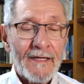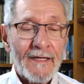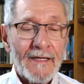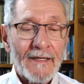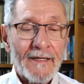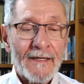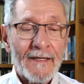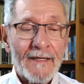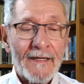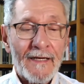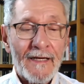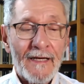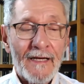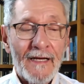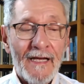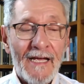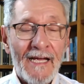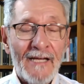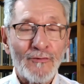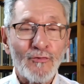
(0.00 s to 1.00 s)
eh,
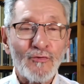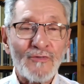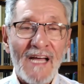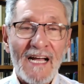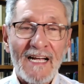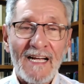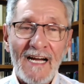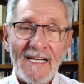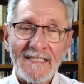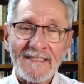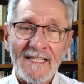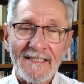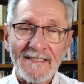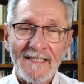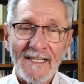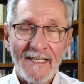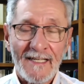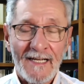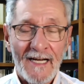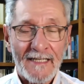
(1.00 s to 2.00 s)
en una casa
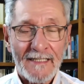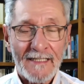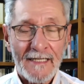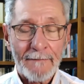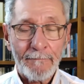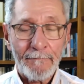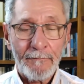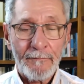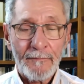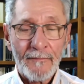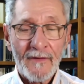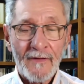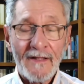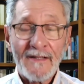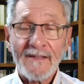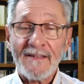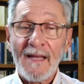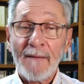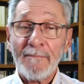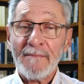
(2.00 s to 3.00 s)
cercana
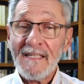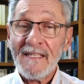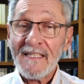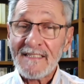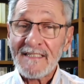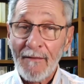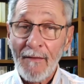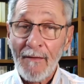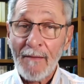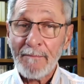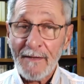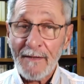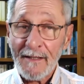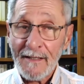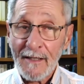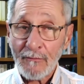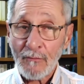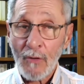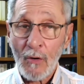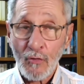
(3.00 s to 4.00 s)
también estaban
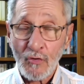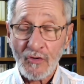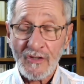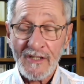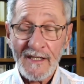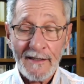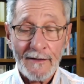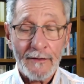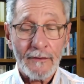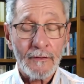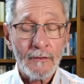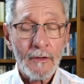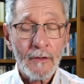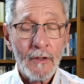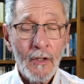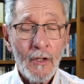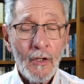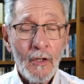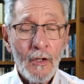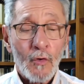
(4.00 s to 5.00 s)
pidiendo auxilio.
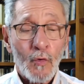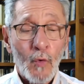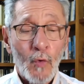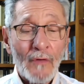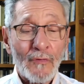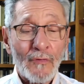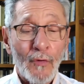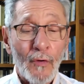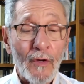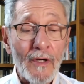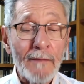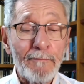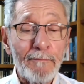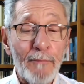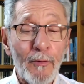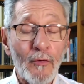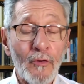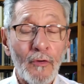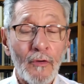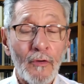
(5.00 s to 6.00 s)
Cuando él
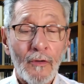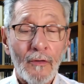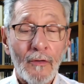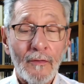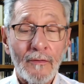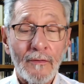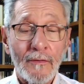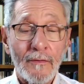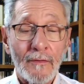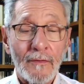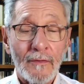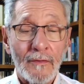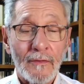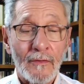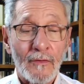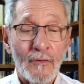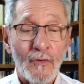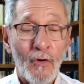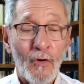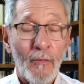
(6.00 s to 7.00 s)
pudo
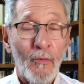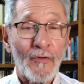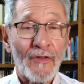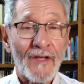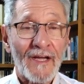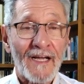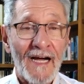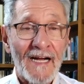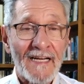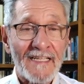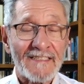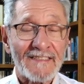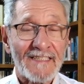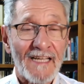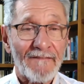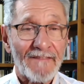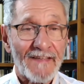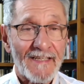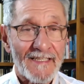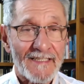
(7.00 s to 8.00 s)
como dejar
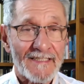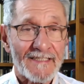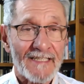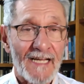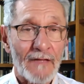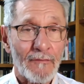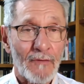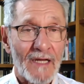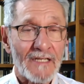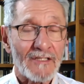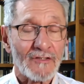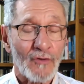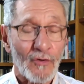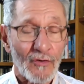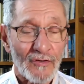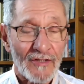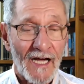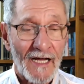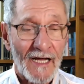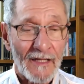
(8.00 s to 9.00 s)
estabilizado al
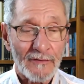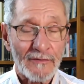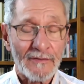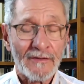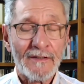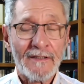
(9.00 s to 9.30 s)
soldado,